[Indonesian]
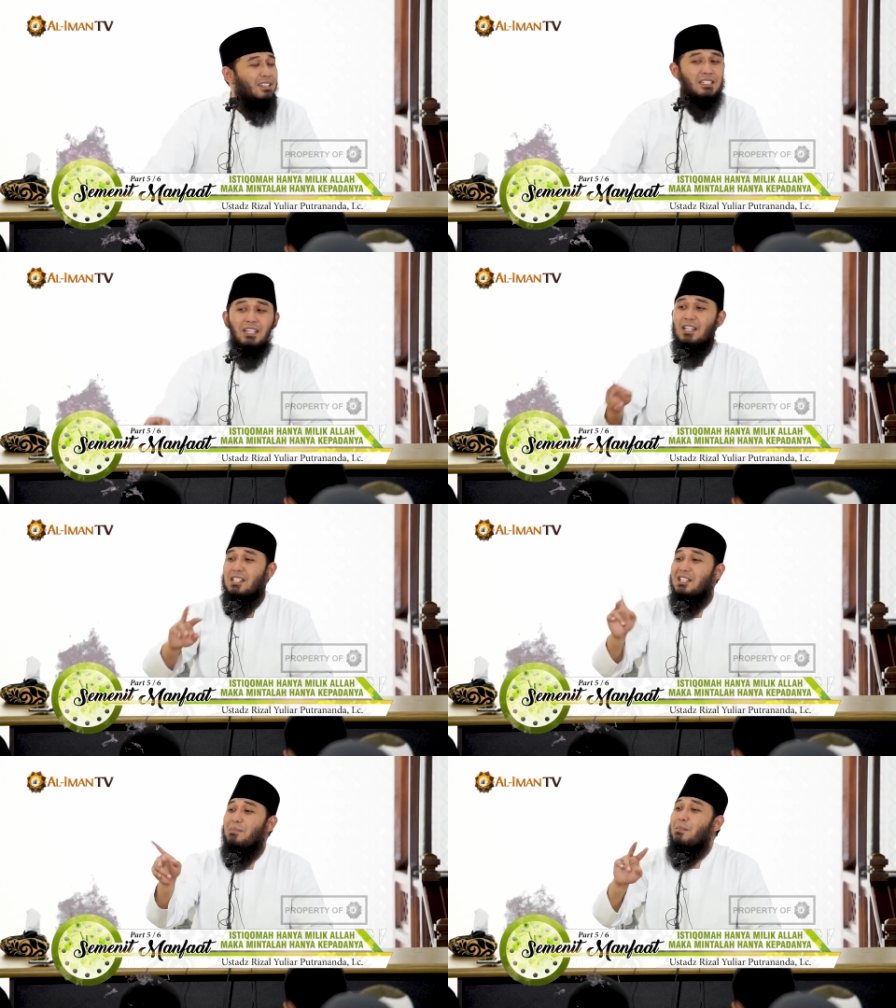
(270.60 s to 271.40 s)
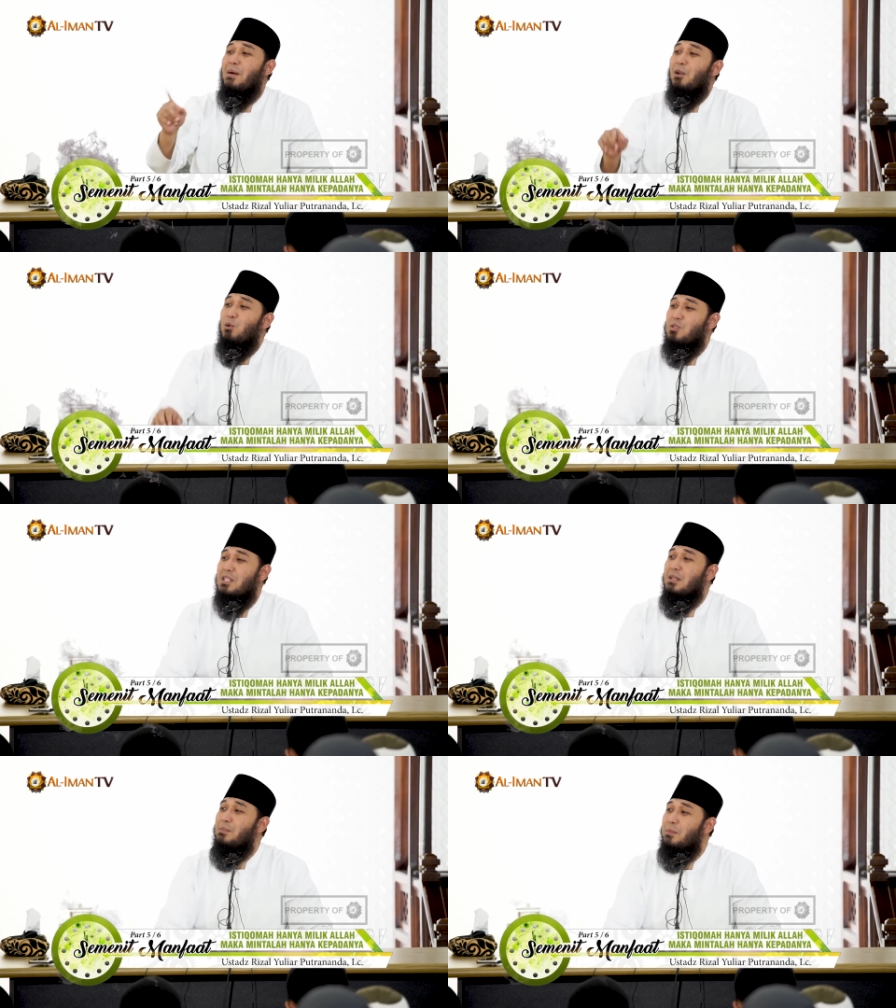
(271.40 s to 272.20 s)
Jika sesama makhluk
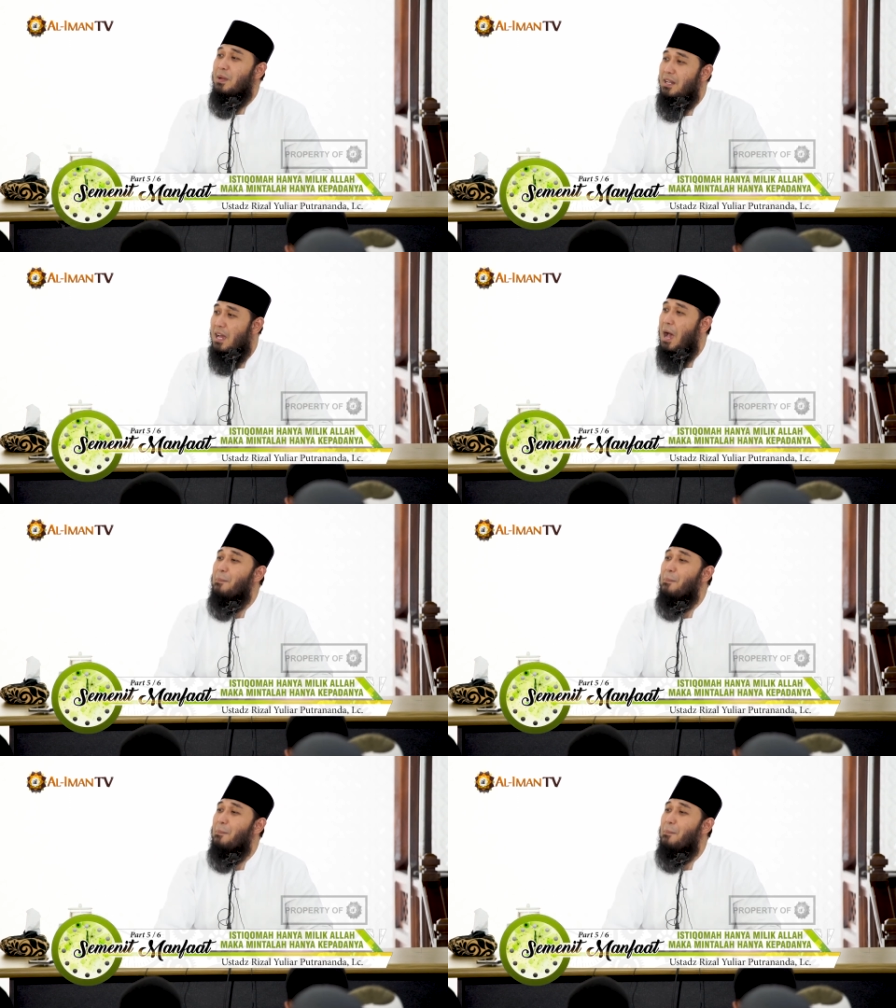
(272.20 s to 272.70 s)
saja berbeda,